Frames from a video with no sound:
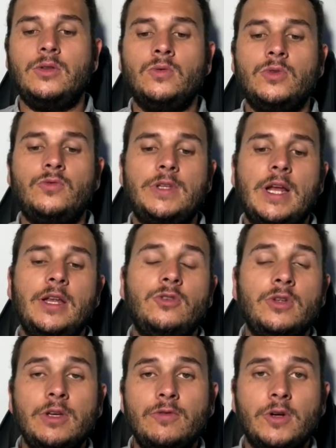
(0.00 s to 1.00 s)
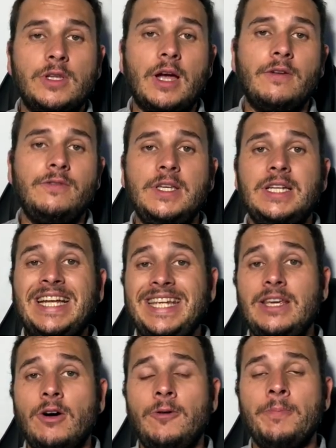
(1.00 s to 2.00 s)
Donc, vous allez donner votre avis
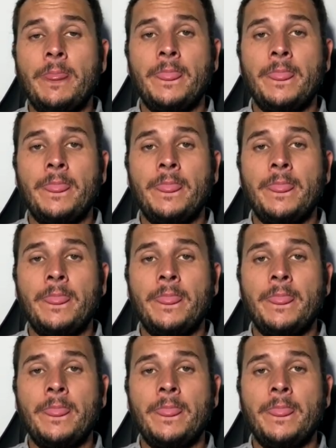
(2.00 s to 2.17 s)
client.